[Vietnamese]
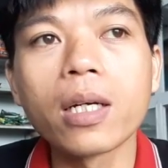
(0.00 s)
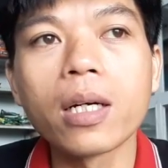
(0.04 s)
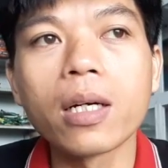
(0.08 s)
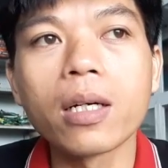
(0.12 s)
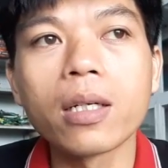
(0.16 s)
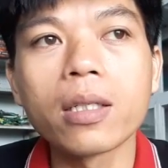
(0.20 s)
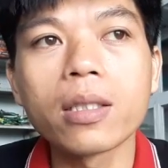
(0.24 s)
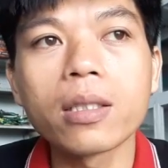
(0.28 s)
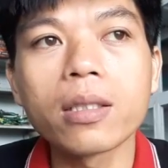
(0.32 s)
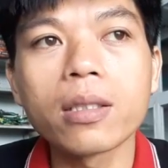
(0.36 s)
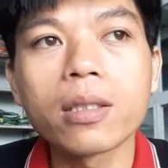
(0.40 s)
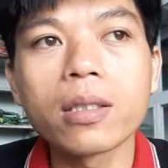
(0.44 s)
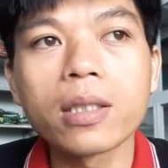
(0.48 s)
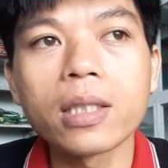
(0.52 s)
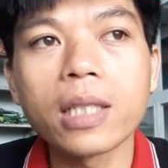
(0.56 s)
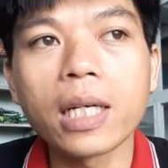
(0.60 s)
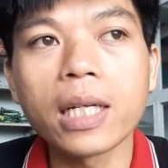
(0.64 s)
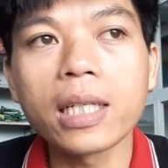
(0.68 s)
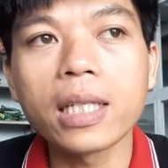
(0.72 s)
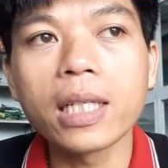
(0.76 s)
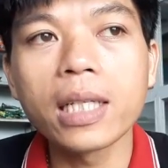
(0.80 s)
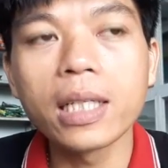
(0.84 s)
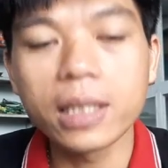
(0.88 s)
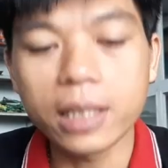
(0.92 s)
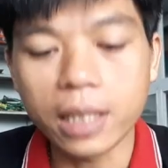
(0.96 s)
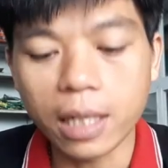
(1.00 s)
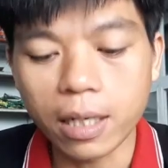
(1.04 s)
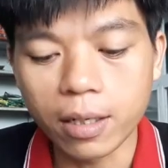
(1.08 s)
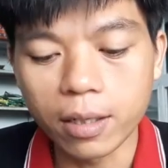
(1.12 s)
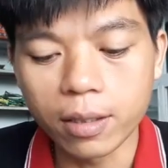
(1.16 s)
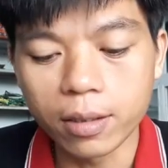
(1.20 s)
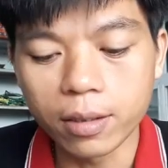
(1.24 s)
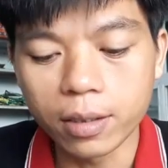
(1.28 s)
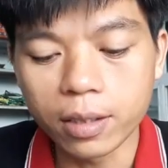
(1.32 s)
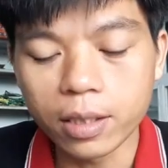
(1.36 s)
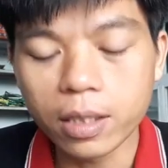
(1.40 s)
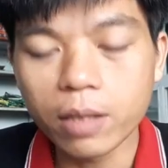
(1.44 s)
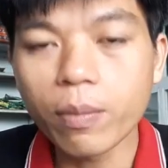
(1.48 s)
Ờ, nhắn tin trả
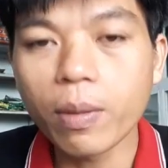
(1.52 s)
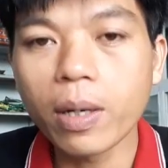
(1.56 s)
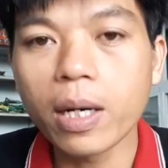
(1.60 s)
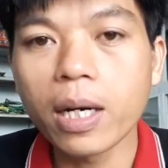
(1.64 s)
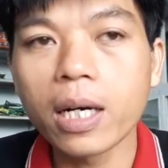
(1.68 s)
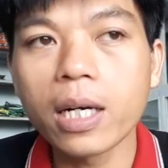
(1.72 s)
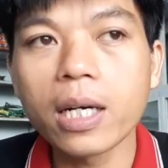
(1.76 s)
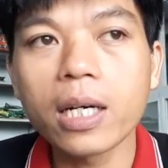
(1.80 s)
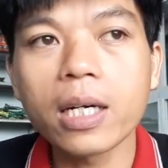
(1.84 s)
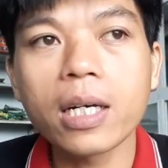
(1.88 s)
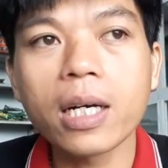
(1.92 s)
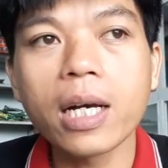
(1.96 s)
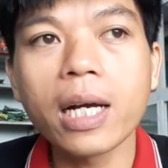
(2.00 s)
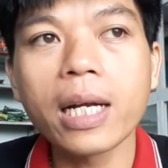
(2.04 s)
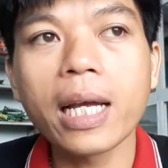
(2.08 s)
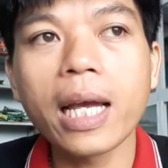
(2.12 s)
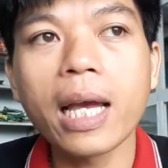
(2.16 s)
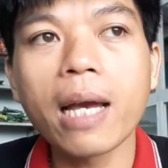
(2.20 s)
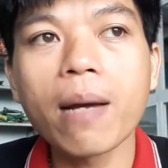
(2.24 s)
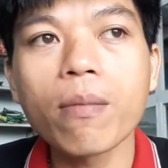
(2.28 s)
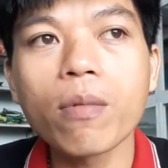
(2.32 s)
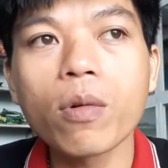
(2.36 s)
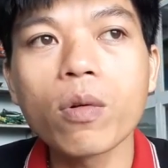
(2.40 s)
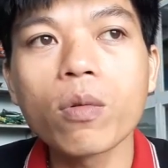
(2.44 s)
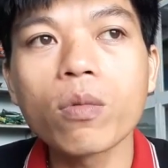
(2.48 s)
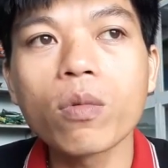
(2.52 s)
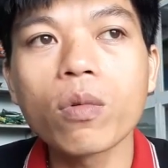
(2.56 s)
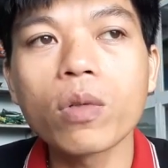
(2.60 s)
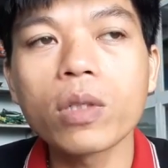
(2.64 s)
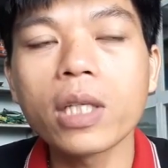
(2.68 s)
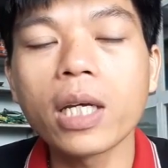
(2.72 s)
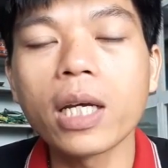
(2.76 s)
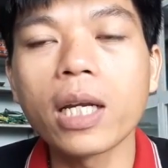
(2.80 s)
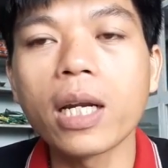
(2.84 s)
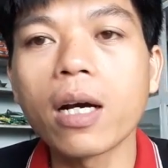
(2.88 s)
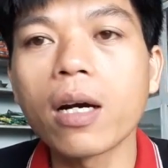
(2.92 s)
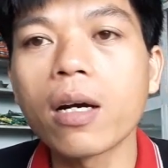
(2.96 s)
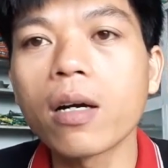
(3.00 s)
lời nhưng mà các anh em cũng có
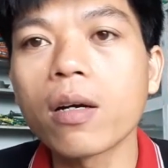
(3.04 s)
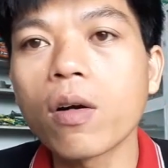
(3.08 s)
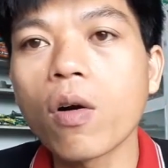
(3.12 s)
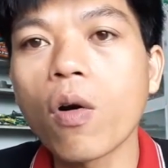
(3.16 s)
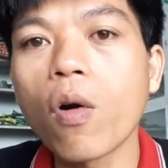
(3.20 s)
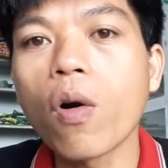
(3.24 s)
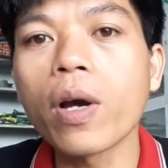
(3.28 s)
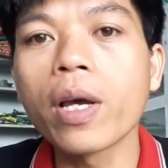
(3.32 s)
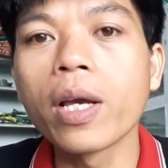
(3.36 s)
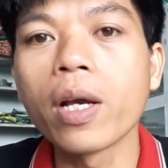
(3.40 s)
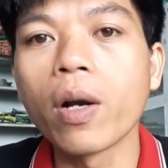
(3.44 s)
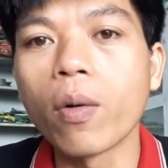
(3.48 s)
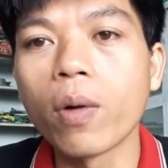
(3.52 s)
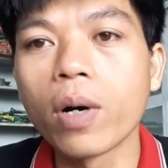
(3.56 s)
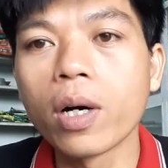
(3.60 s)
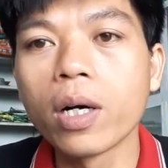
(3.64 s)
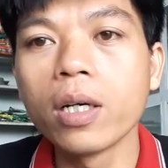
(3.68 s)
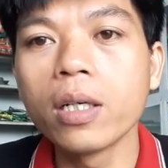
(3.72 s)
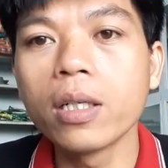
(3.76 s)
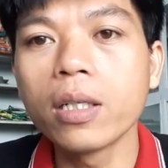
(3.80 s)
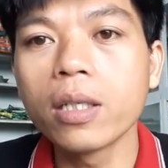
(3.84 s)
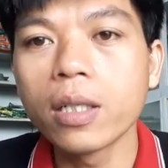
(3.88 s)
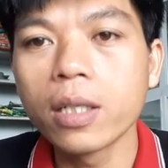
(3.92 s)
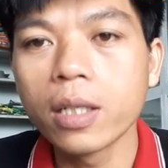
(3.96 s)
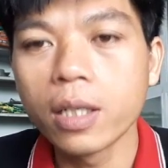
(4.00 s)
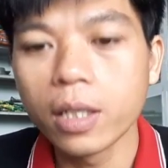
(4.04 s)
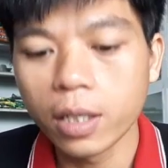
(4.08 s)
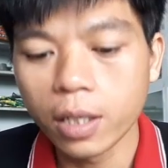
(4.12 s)
thể là khó hiểu hơn